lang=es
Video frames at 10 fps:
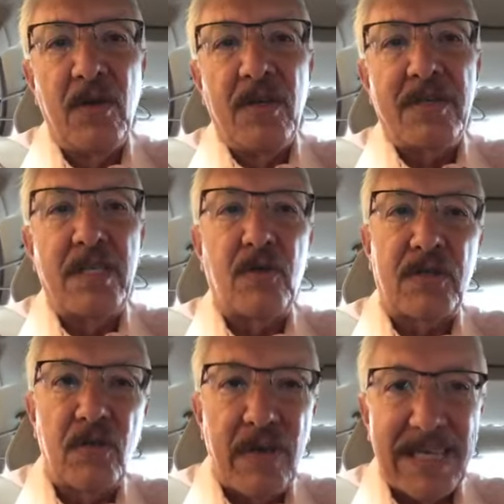
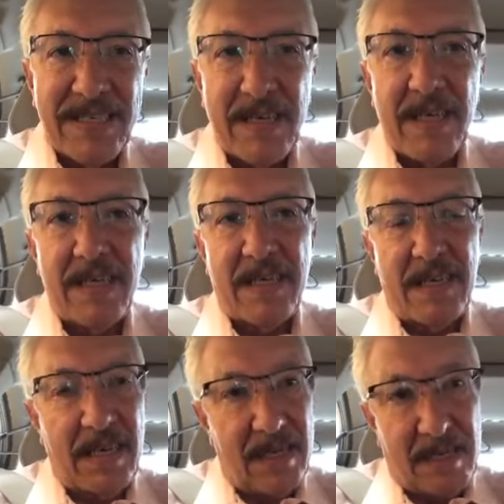Situación esa
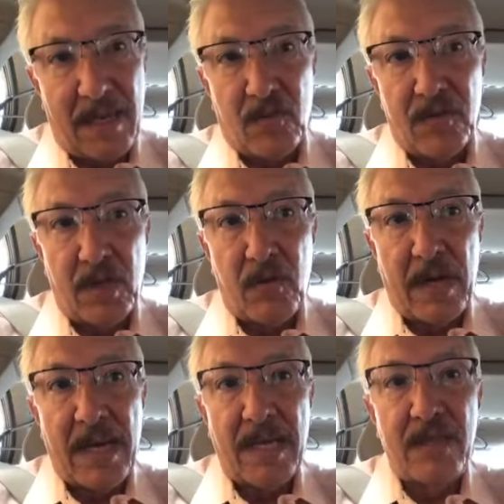eh, que
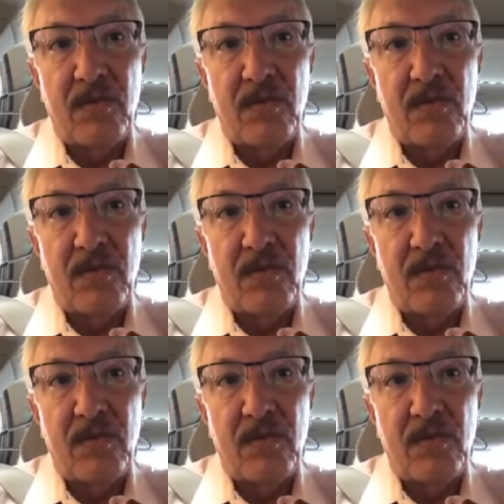continuará